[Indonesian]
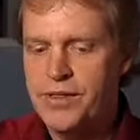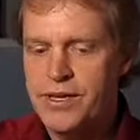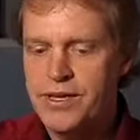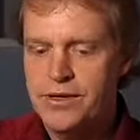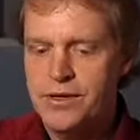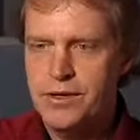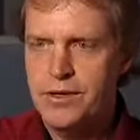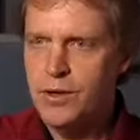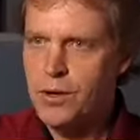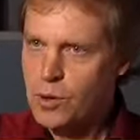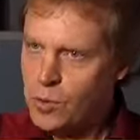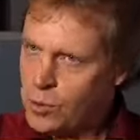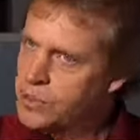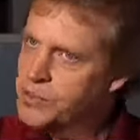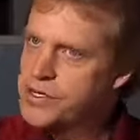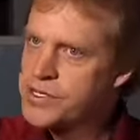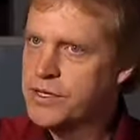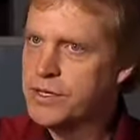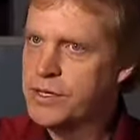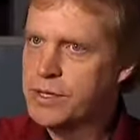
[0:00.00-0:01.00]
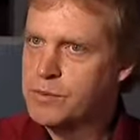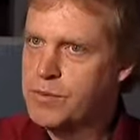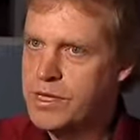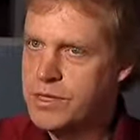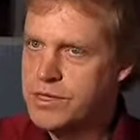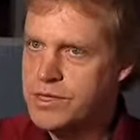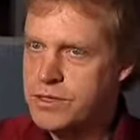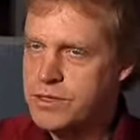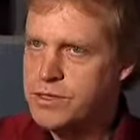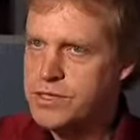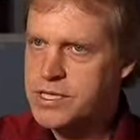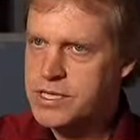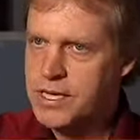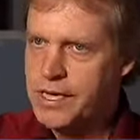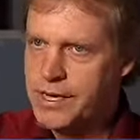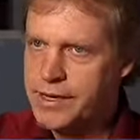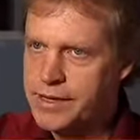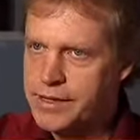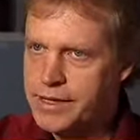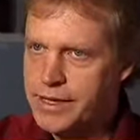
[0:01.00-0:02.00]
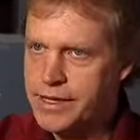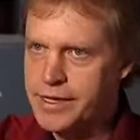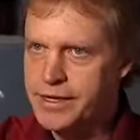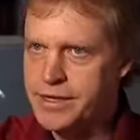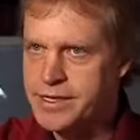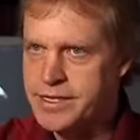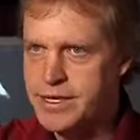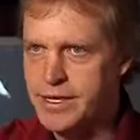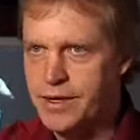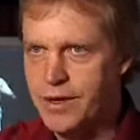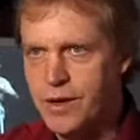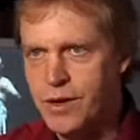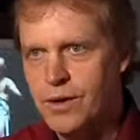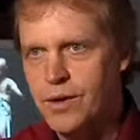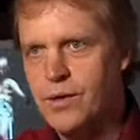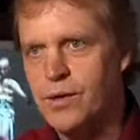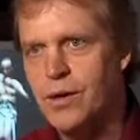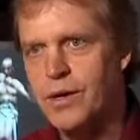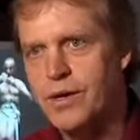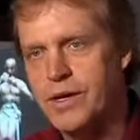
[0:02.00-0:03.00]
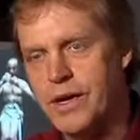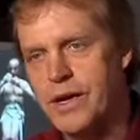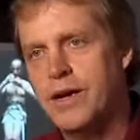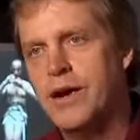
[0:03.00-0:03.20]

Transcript: Tapi jika saya tahu lagu apa yang membuat Anda sedih,